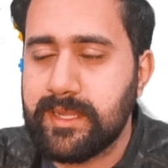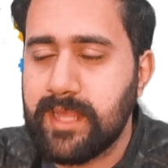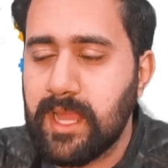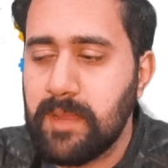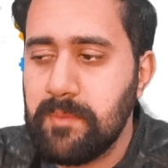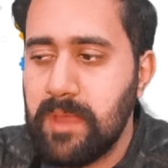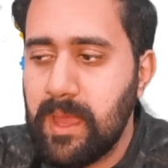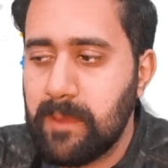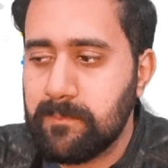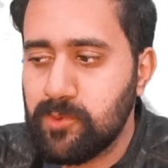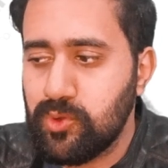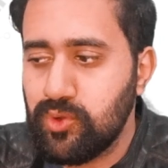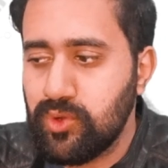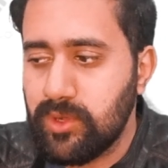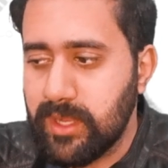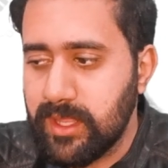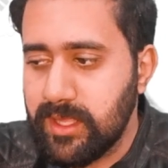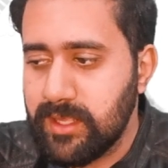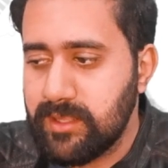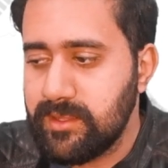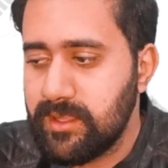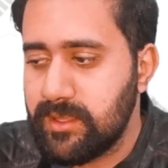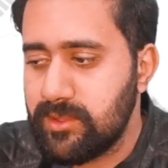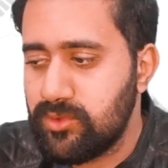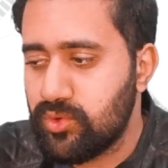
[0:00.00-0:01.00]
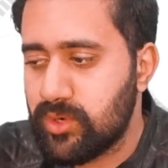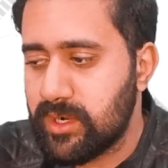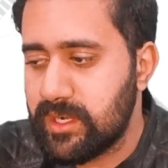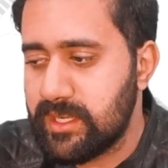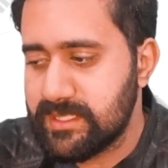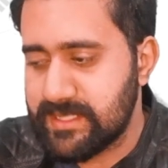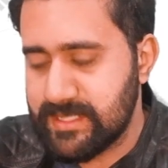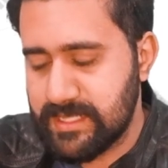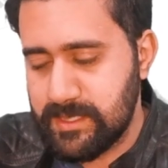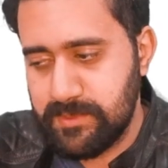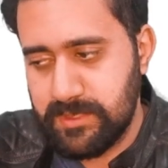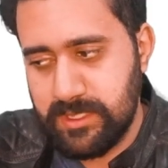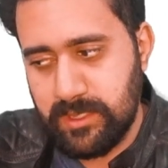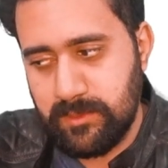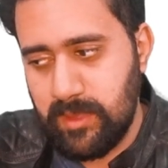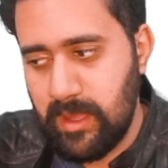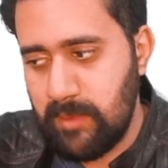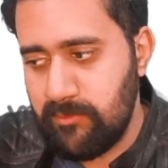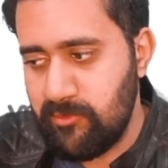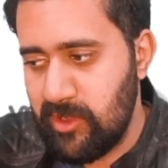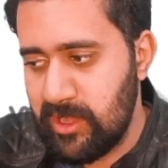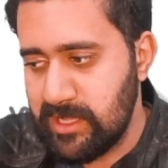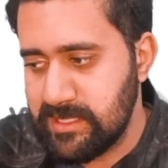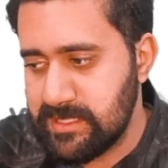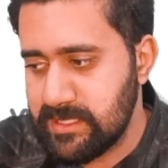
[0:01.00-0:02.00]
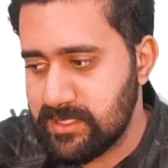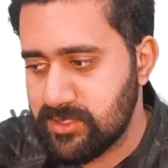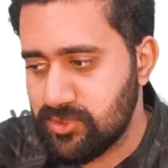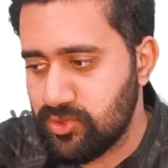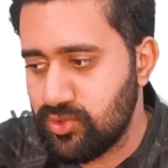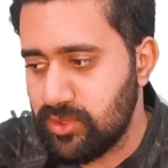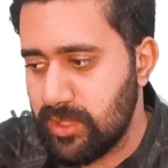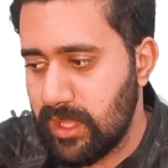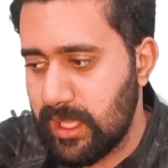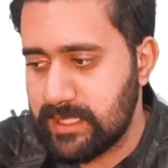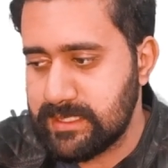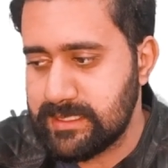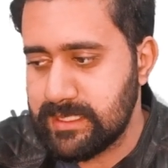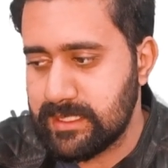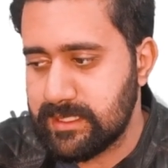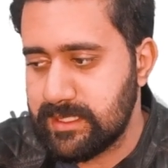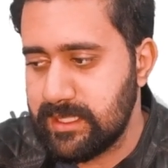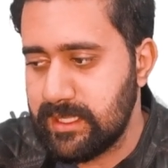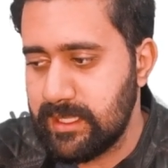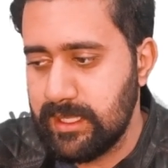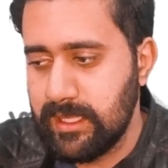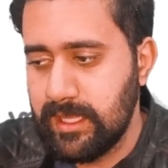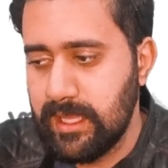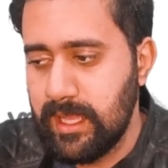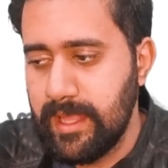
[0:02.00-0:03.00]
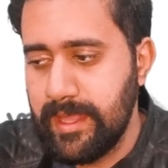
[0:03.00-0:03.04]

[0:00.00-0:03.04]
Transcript: का मैं आपको लिंक दे दूंगा डिस्क्रिप्शन में आप वहाँ से इसको देख सकते हैं